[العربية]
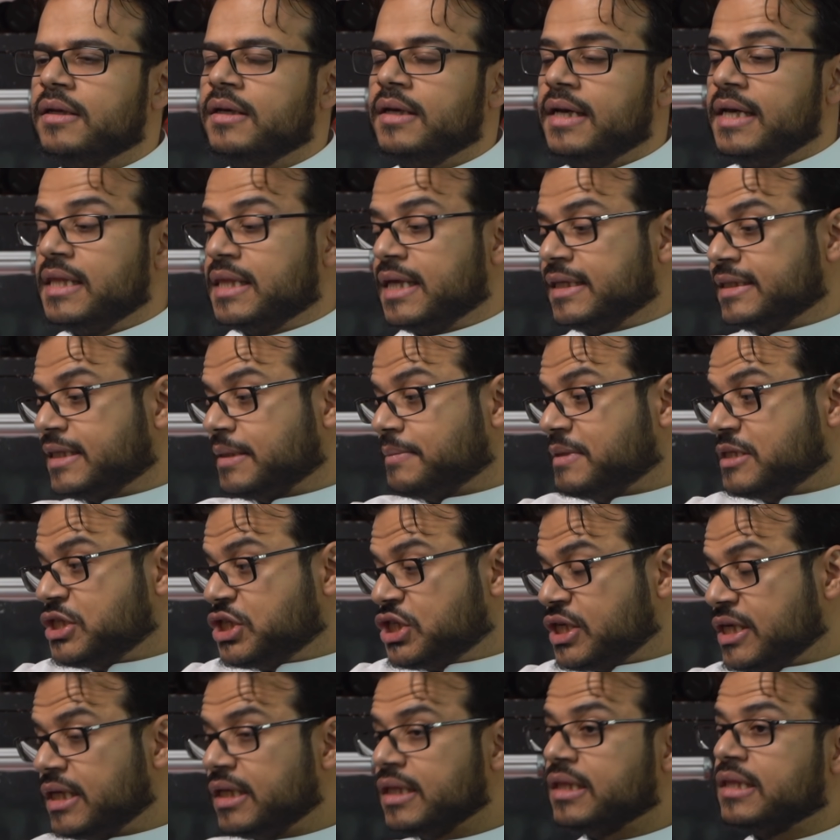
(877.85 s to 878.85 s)
اذا انت من
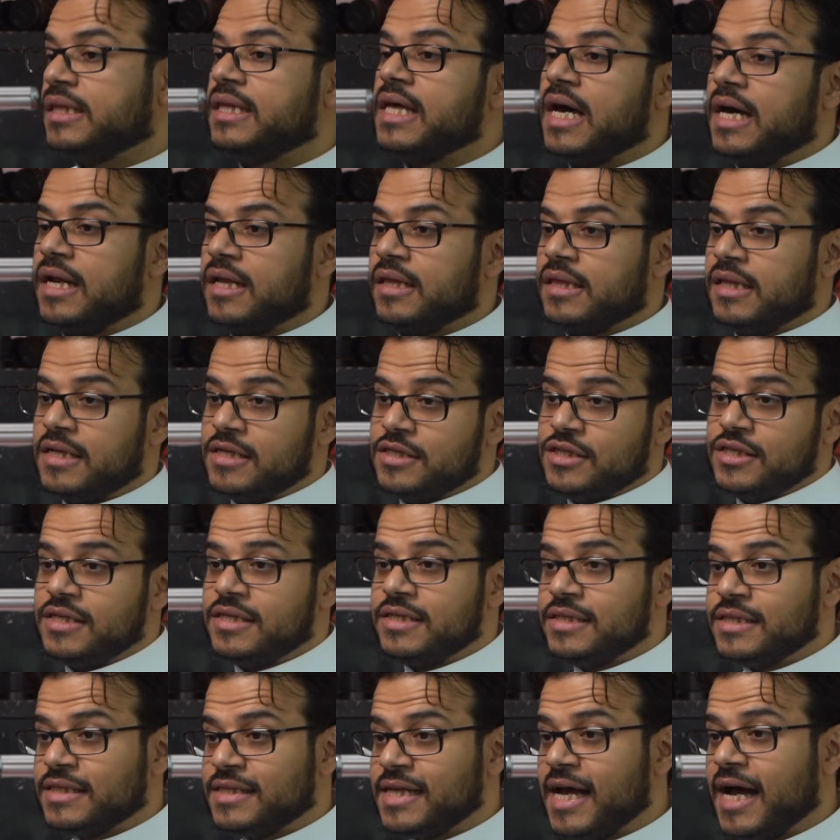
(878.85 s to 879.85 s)
جيل الثالث للجيل
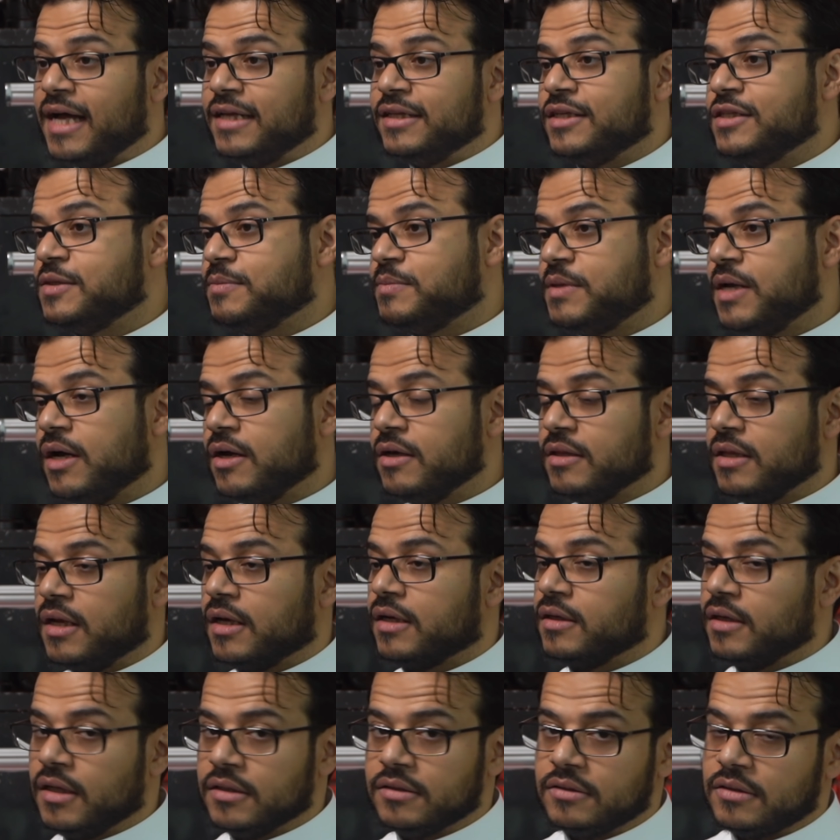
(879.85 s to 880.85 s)
السادس بتاخذ
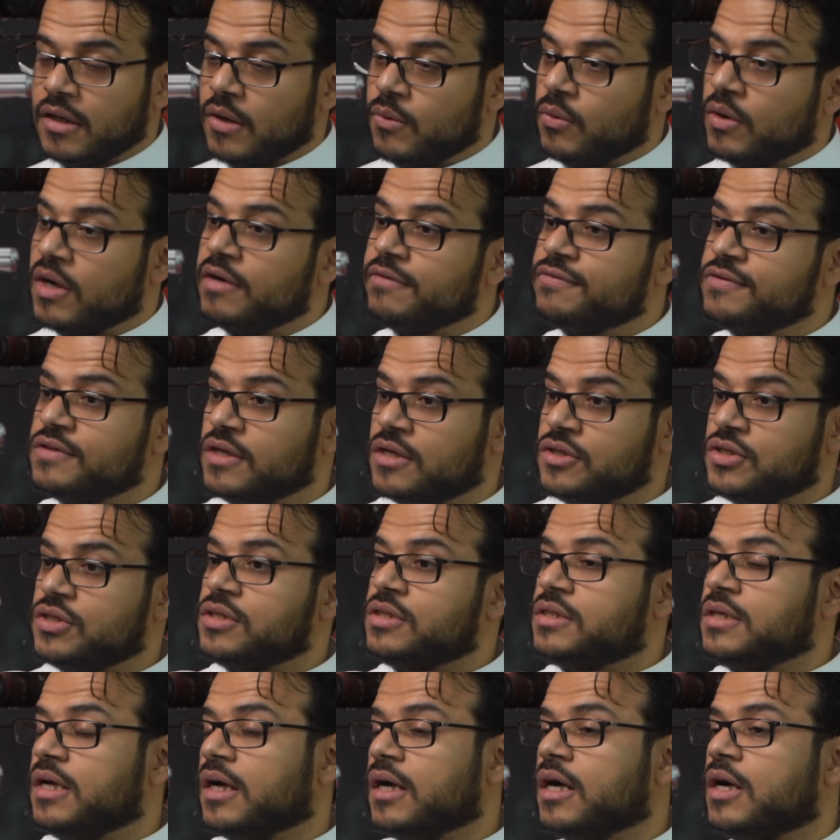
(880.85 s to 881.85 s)
لك نطه وقفزه
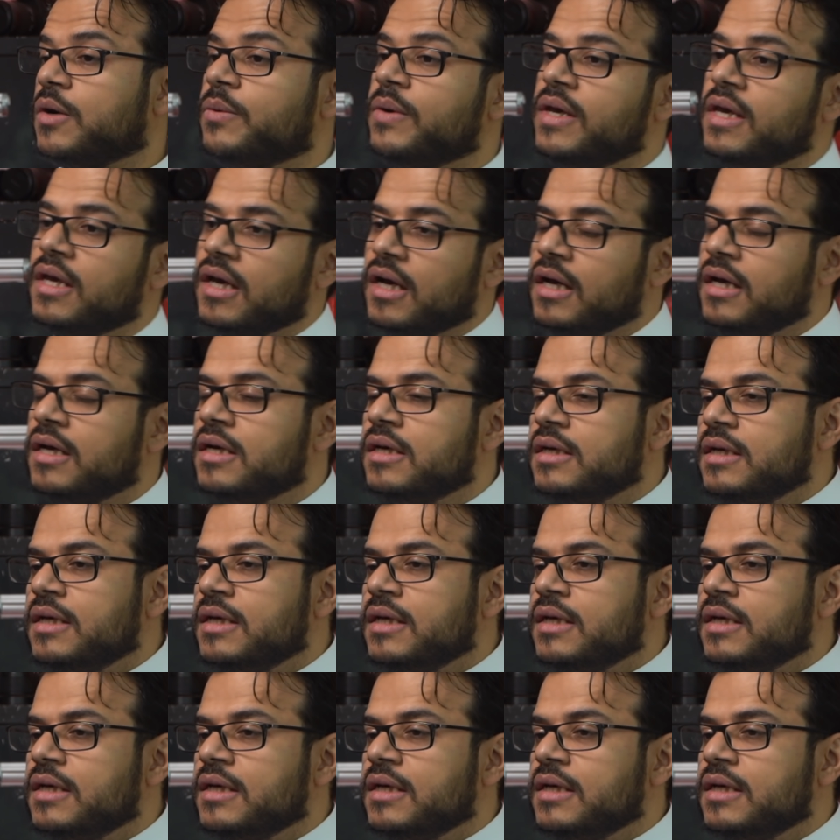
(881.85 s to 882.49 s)
جدا قويه